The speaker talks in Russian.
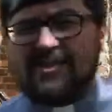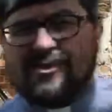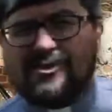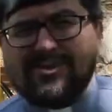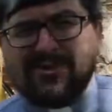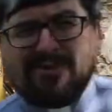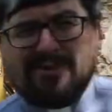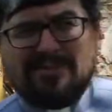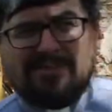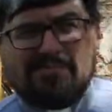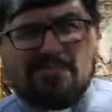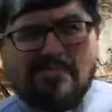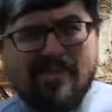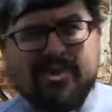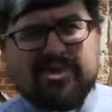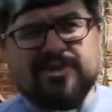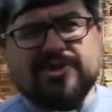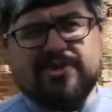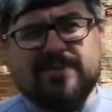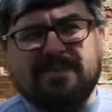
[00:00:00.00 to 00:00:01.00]
то
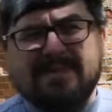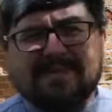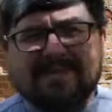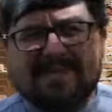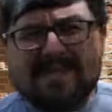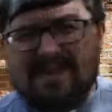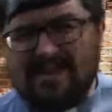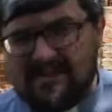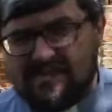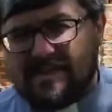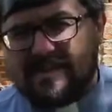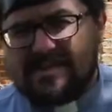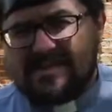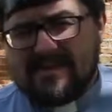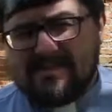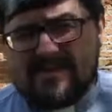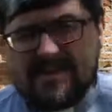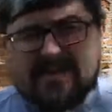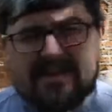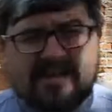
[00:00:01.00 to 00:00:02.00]
можно поставить под
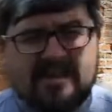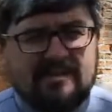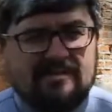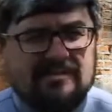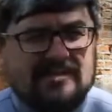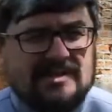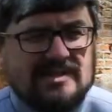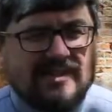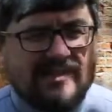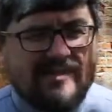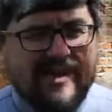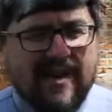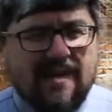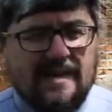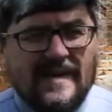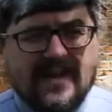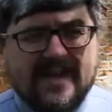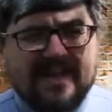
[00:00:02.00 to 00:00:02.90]
сомнение его слова.